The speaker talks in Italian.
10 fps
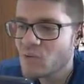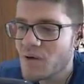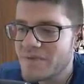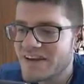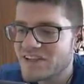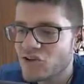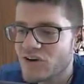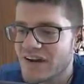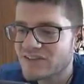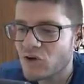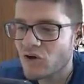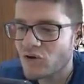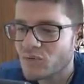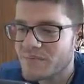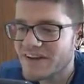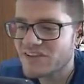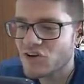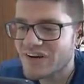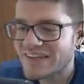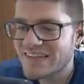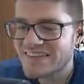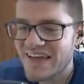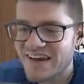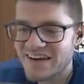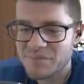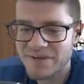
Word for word: qua mi, è ritornato, mi è ritornata terra